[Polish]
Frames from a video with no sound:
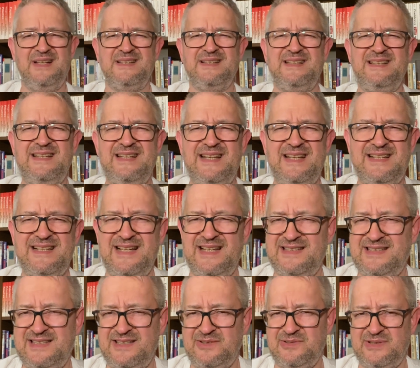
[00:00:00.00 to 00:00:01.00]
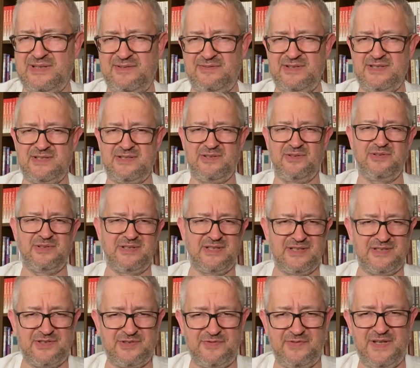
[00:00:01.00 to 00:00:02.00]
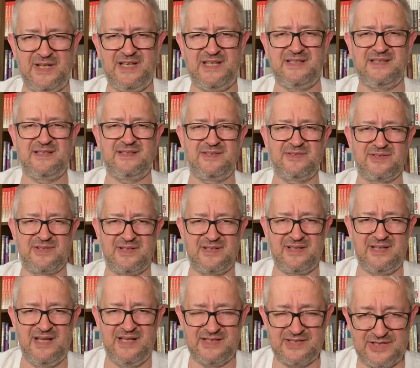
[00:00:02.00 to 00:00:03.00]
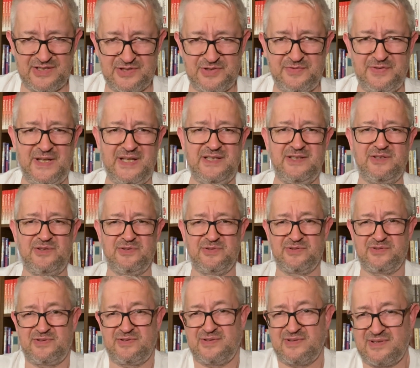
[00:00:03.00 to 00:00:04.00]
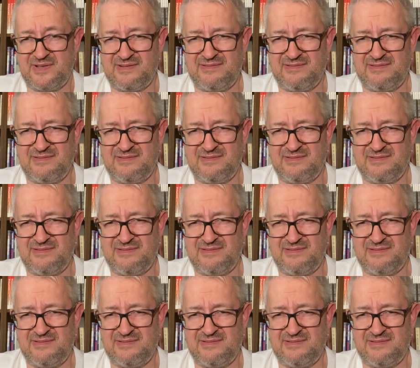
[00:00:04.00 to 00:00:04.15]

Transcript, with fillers: Nie dlatego nawet, że Ojciec Święty, że, że świętość, że